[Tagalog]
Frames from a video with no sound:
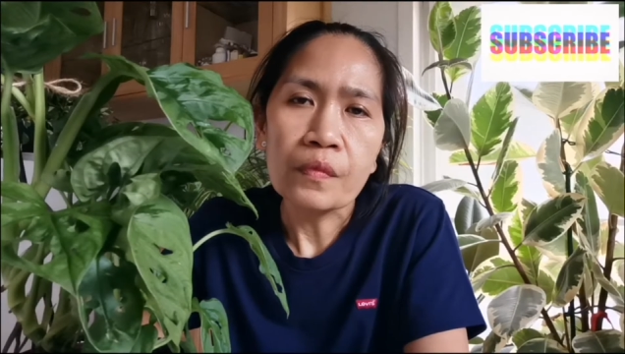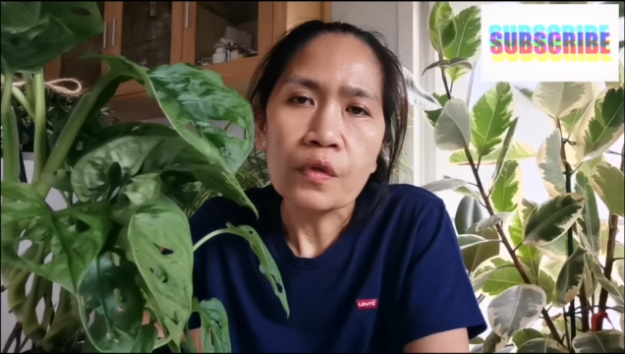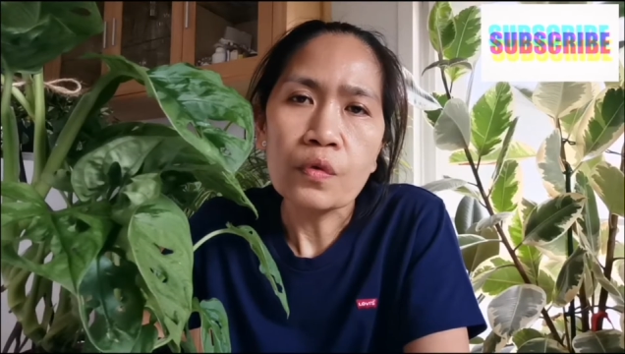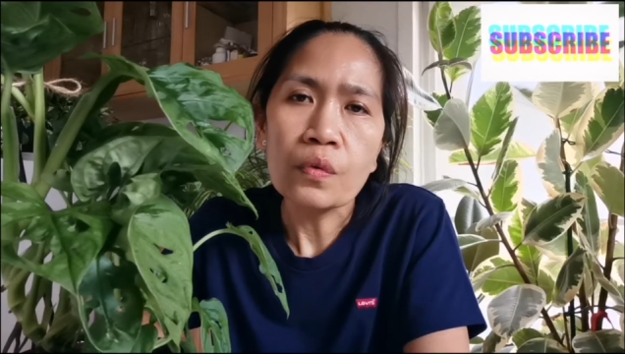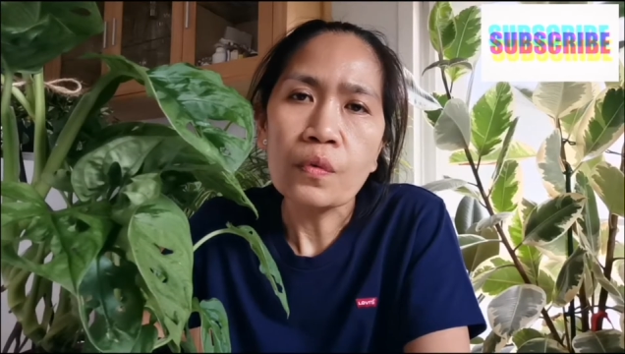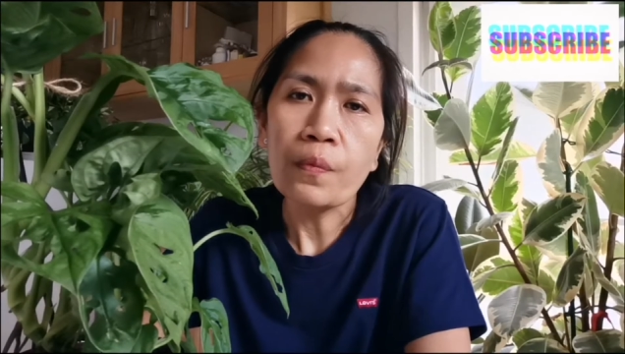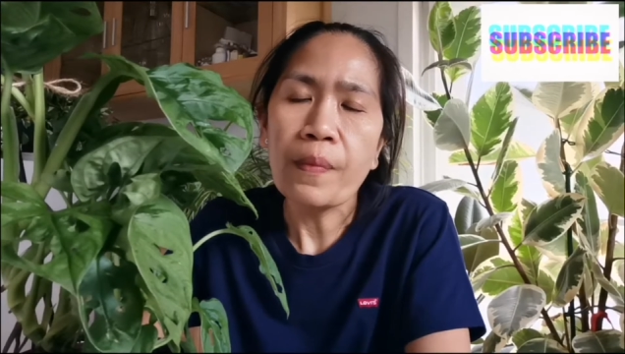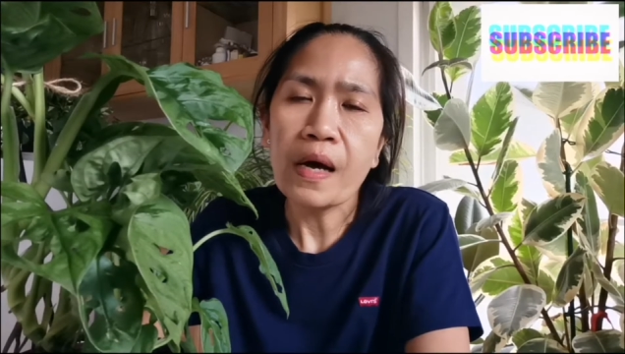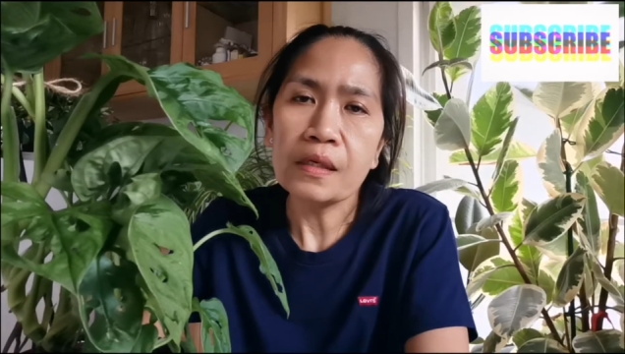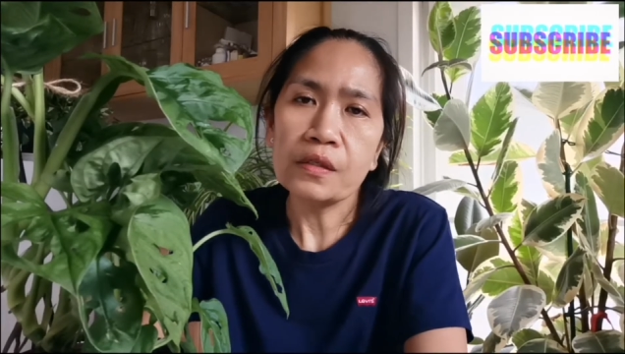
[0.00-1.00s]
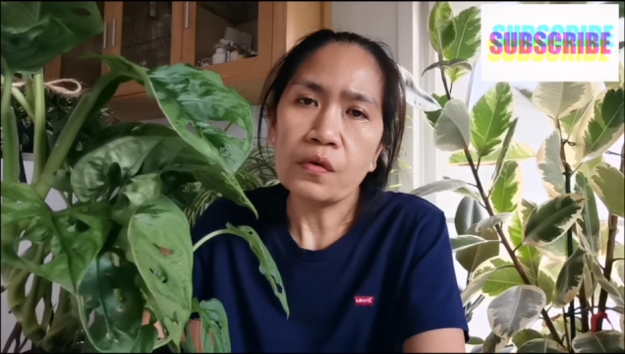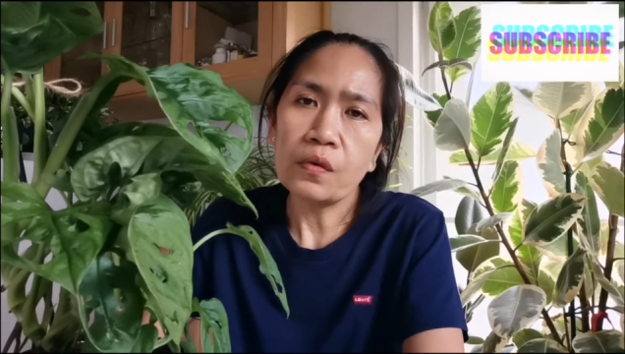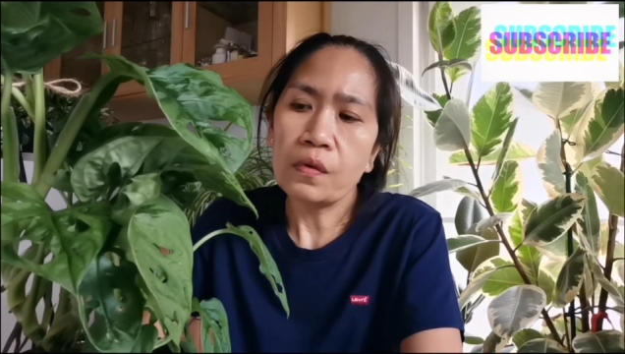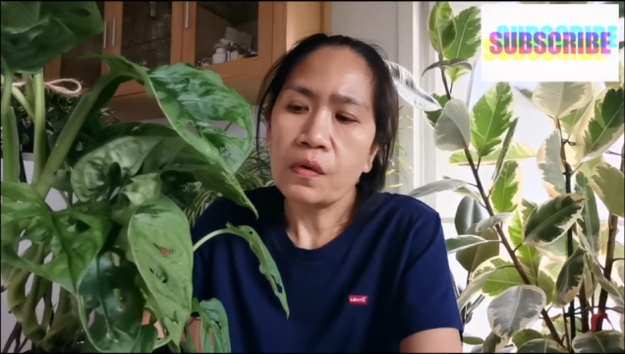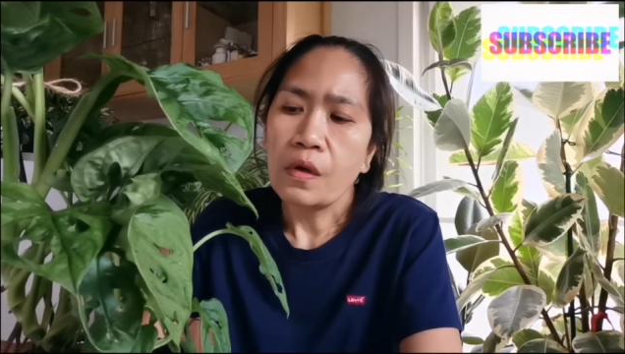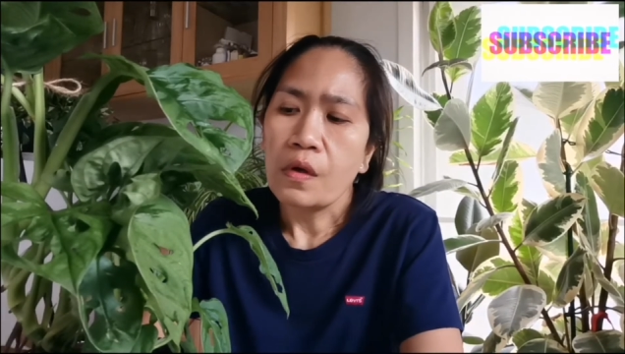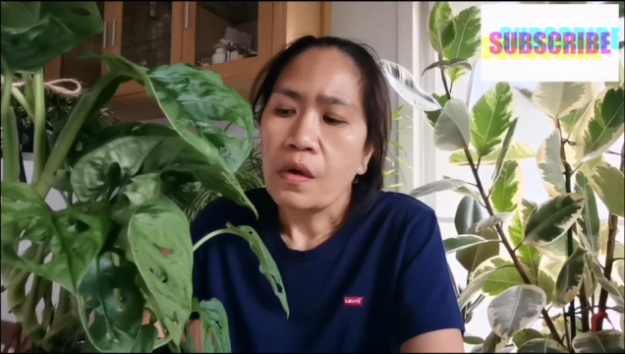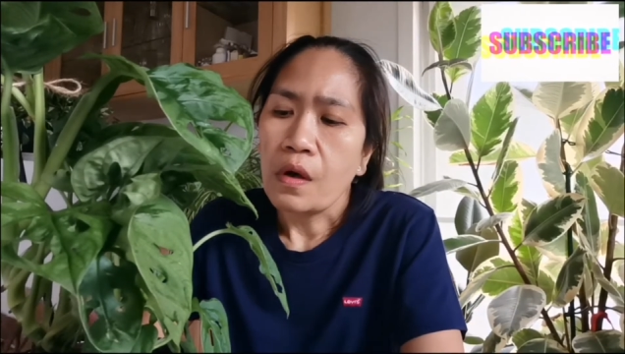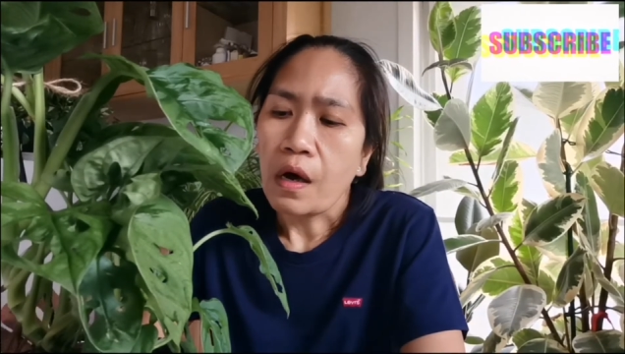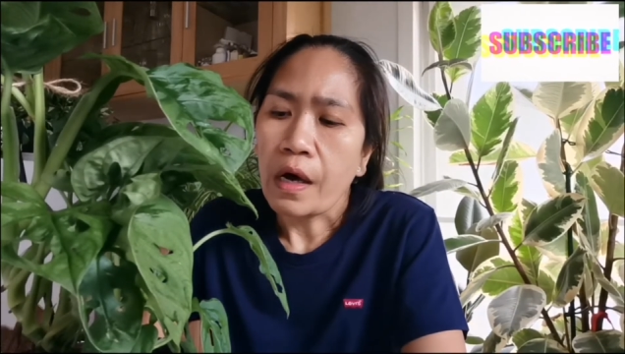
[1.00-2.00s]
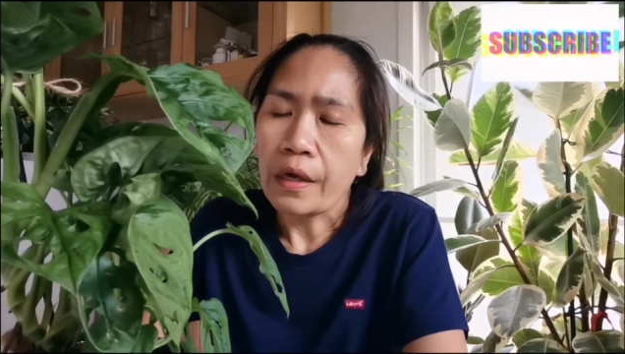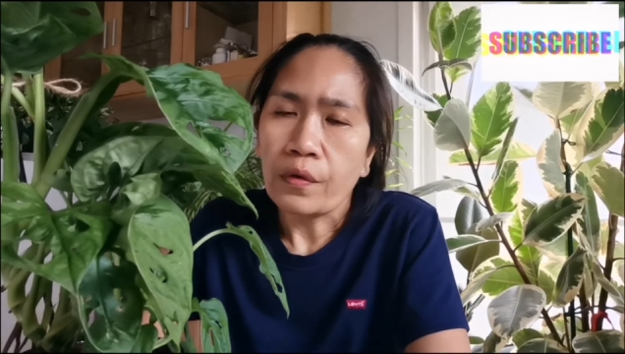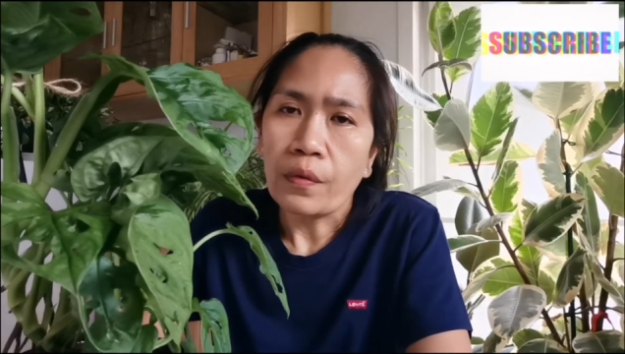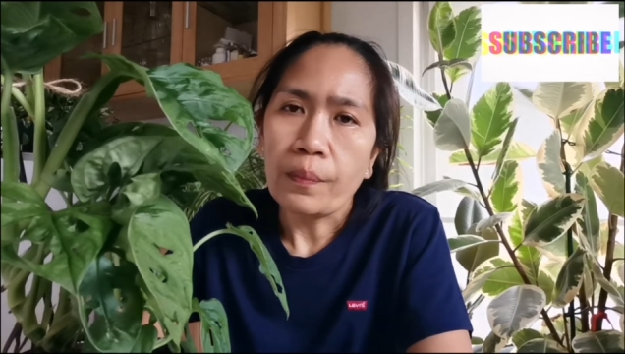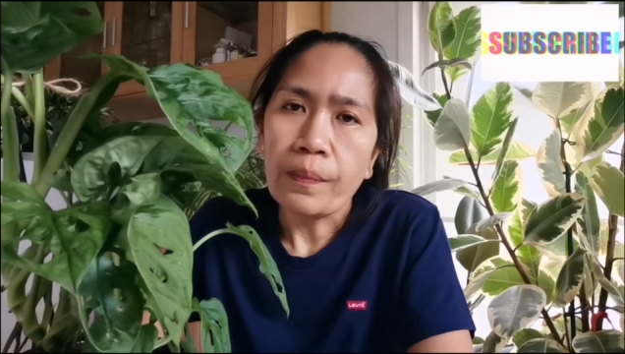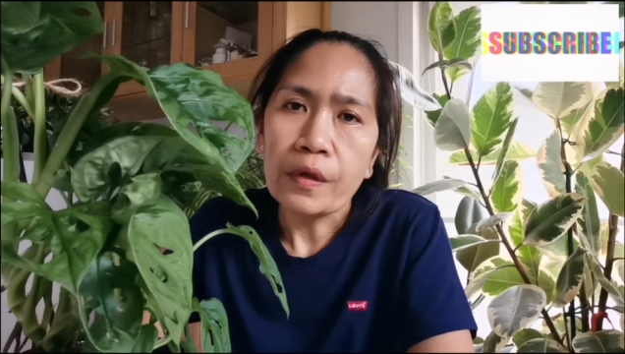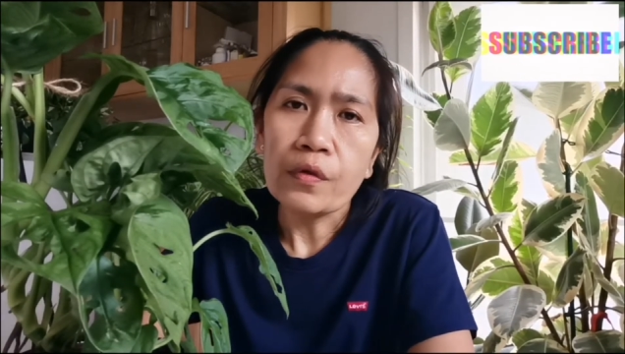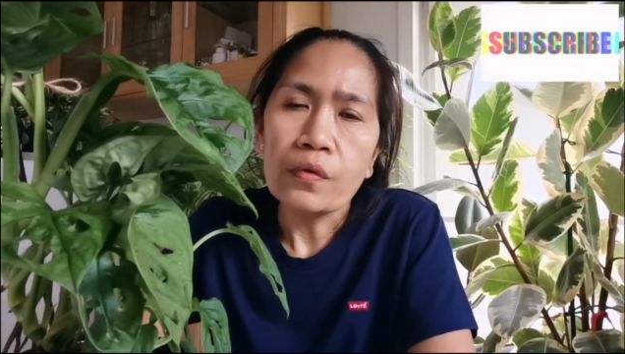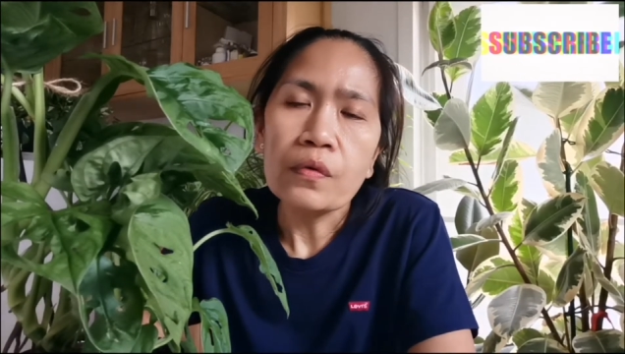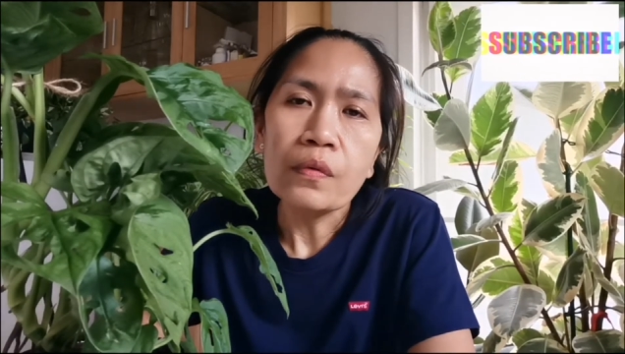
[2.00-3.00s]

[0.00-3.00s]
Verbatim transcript: Europa. So, ano, yung